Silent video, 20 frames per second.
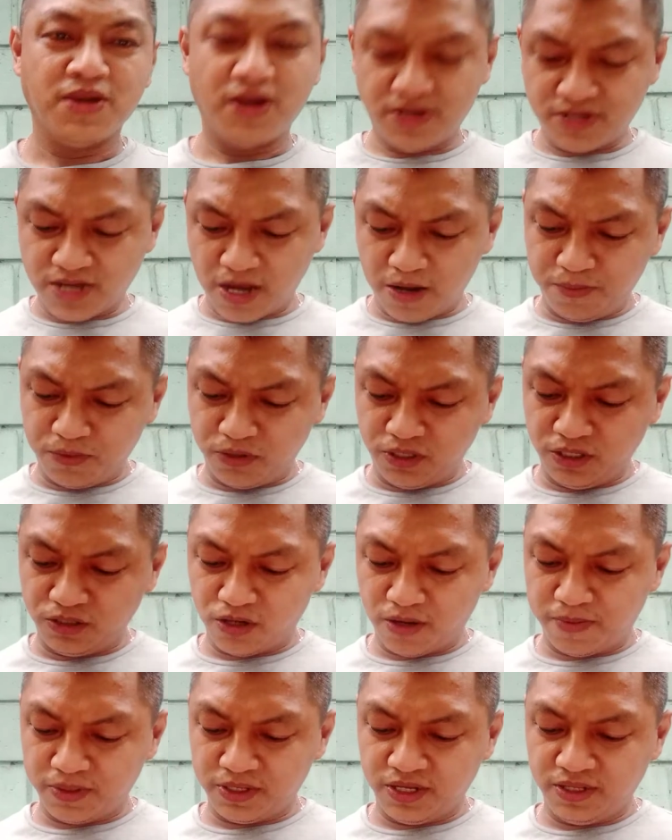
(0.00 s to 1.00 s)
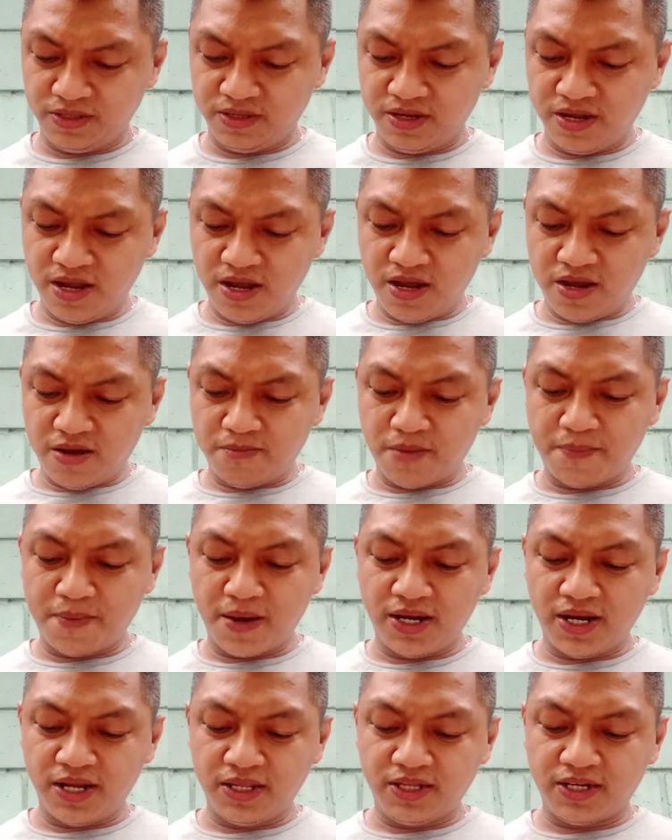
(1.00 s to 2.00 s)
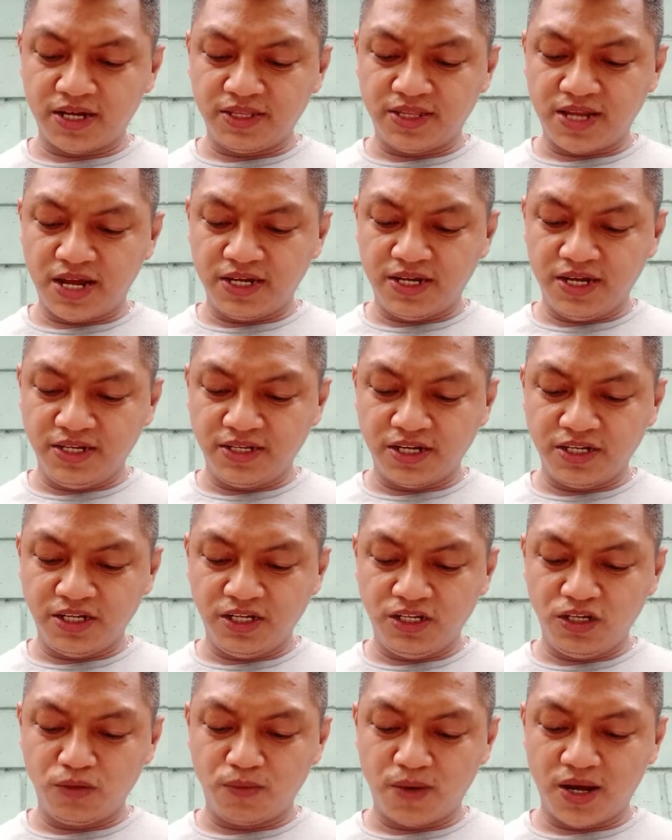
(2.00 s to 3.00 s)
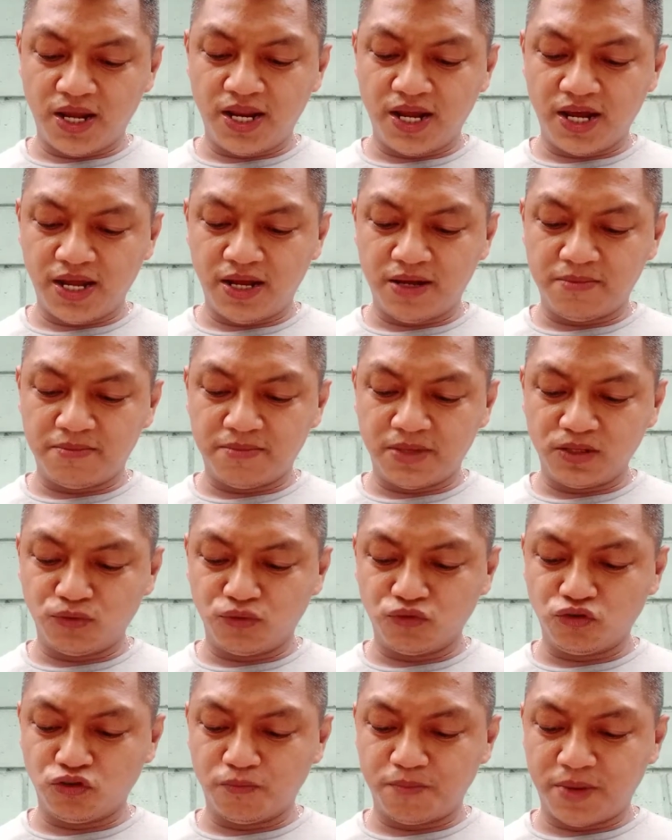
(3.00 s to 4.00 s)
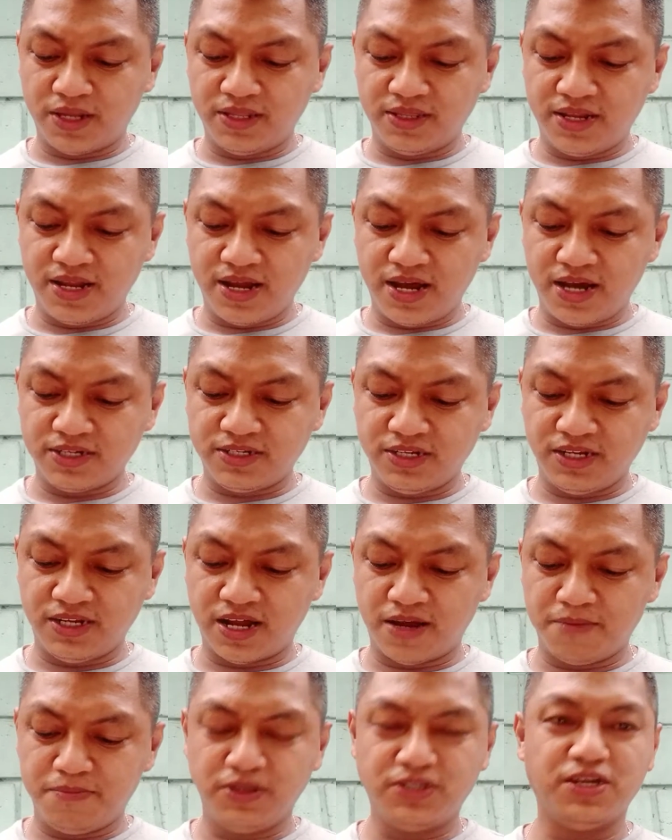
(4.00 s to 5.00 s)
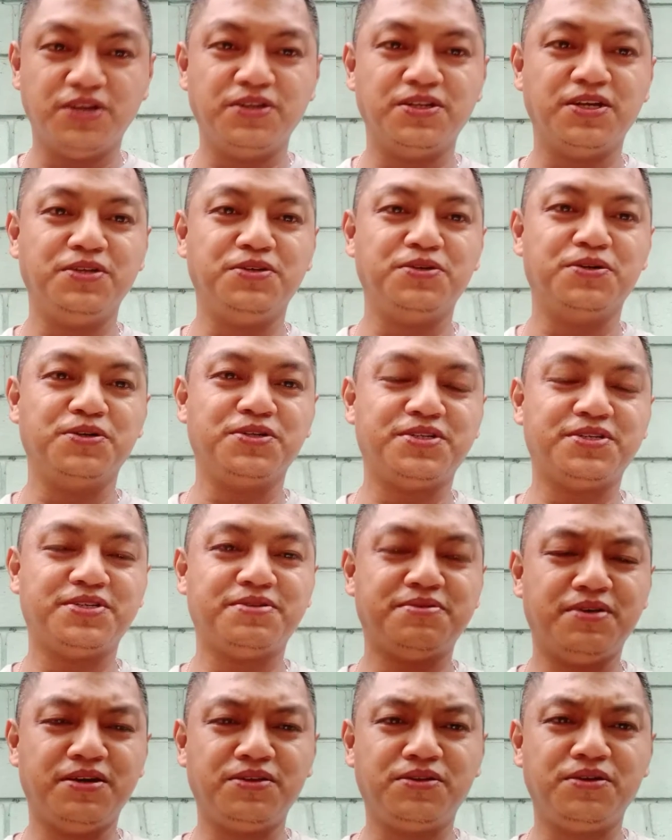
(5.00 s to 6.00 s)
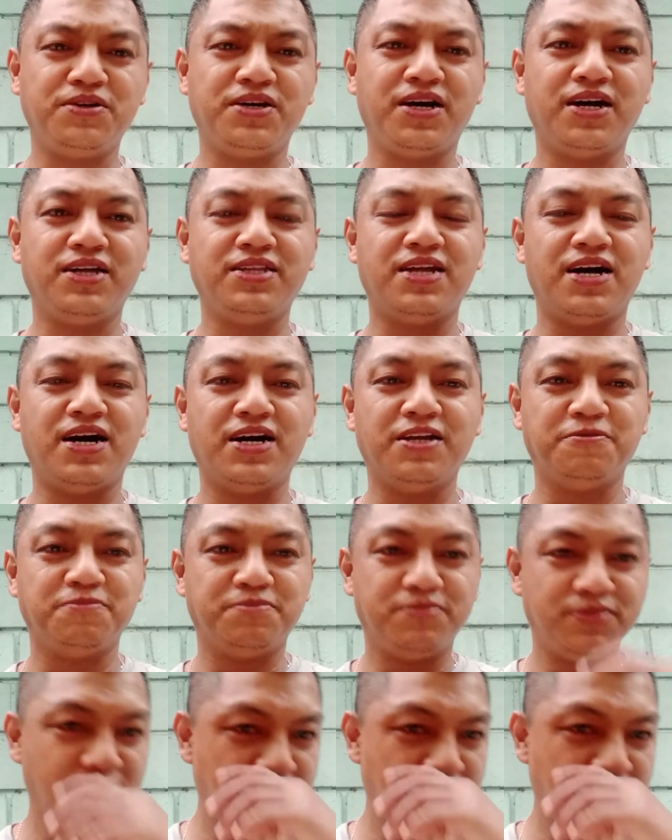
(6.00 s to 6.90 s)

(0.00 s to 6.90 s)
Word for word: Sabi po dito kapatid, mapalad ka dahil naniniwala kang matutupad ang sinabi sa iyo ng Diyos. Ito yung kagandahan.